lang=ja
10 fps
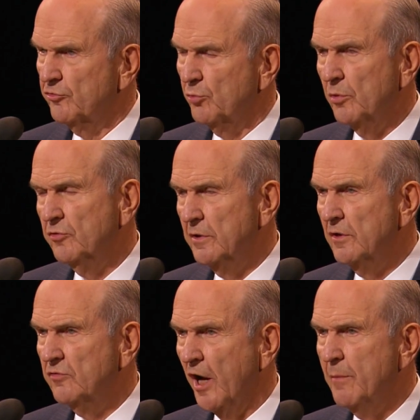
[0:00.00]
最初
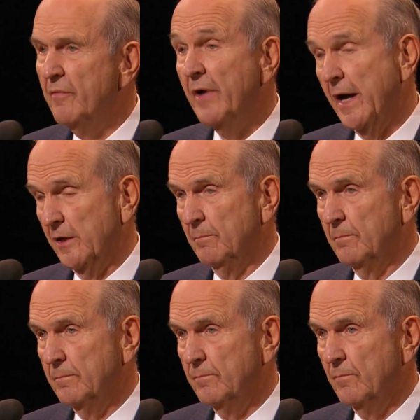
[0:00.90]
はアダムの
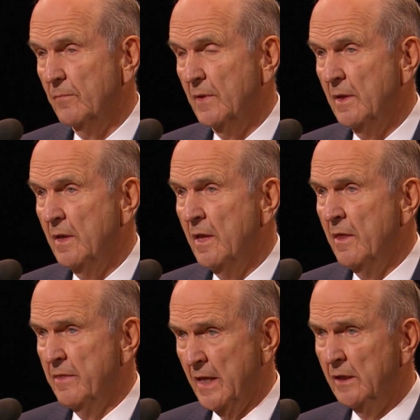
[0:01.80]
時代でした。
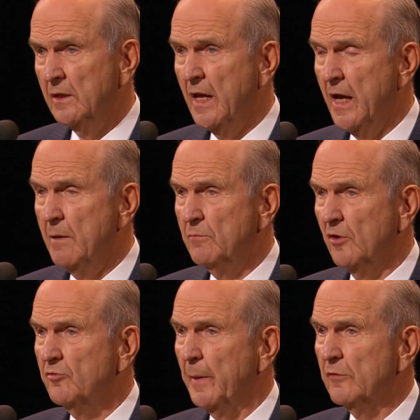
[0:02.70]
そ
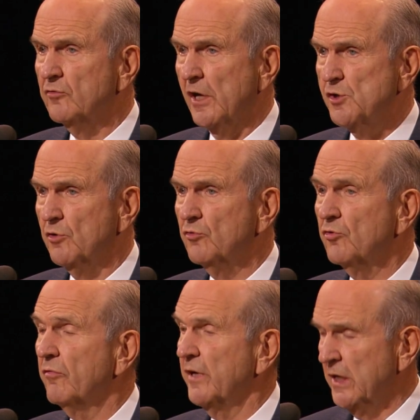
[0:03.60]
れから
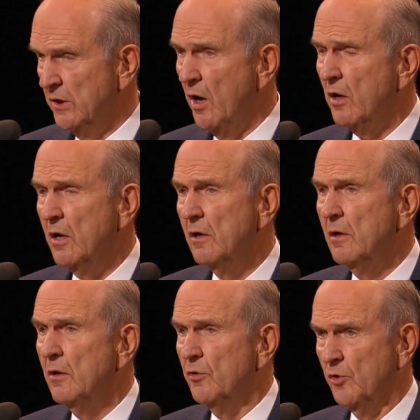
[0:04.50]
エノーク、
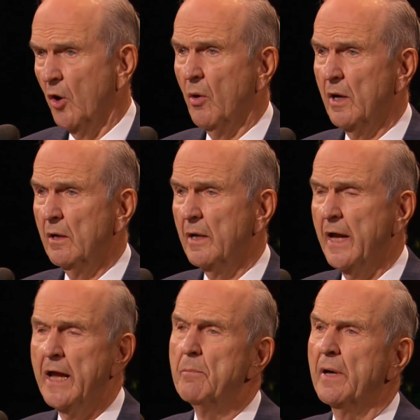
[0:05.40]
ノア、
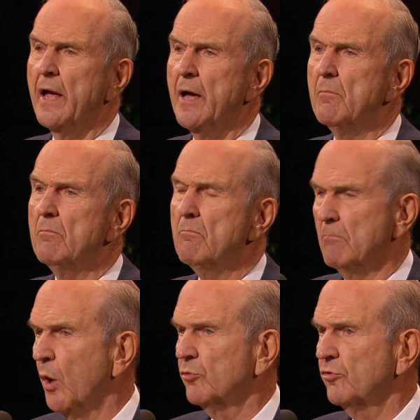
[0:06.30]
アブラハム、
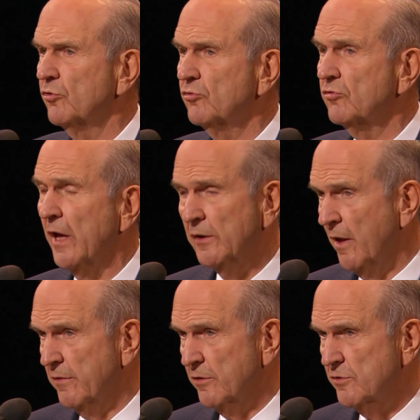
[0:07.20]
モーセなど
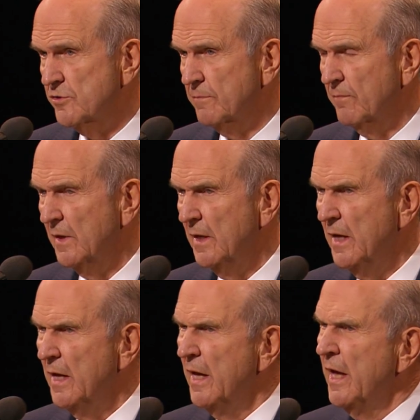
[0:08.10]
の神権時
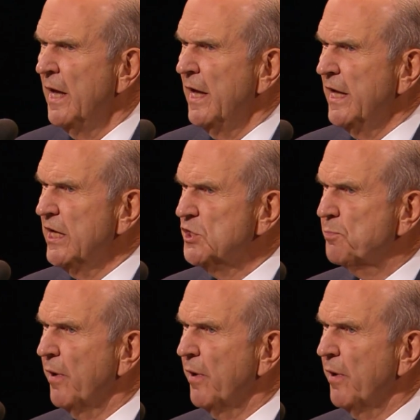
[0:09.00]
代がありました。